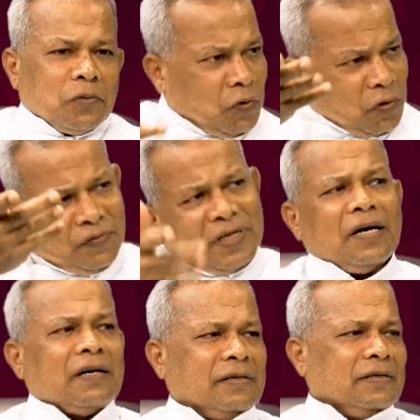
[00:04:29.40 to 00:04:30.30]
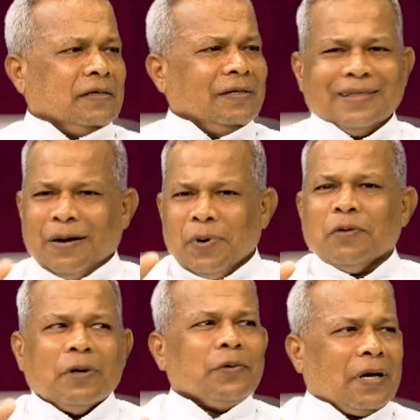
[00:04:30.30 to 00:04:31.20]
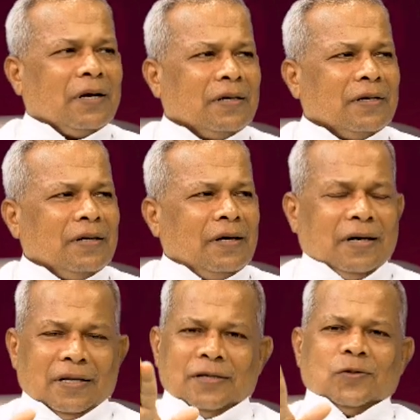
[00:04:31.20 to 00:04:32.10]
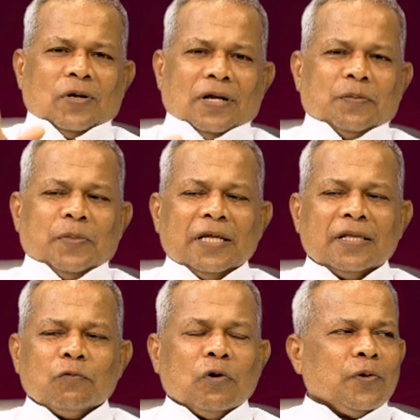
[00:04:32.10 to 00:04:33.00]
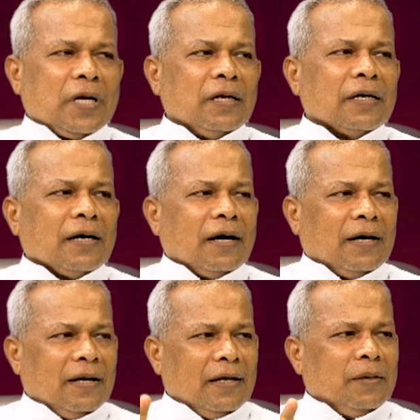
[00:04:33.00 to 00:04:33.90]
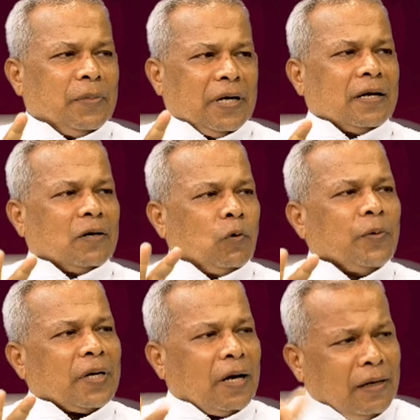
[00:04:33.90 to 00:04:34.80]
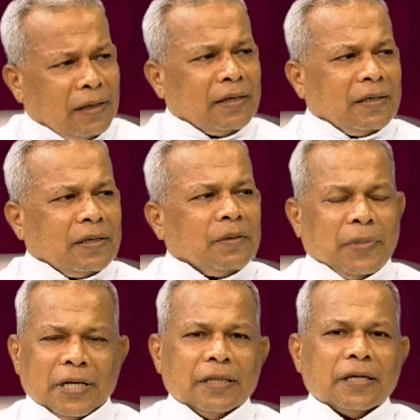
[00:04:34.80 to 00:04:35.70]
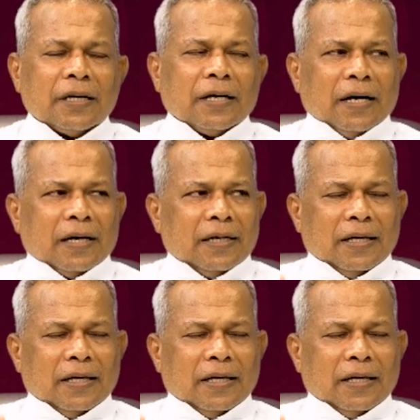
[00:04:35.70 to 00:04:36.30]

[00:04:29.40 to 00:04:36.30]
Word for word: கொடுத்து விட்டார் இதான்ப்பா ஓய்வு நாள் அதான் சொல்கிறார் மனிதன் ஓய்வு நாளுக்காக அல்ல மாறாக ஓய்வு நாள் மனிதன் மனிதனுக்காக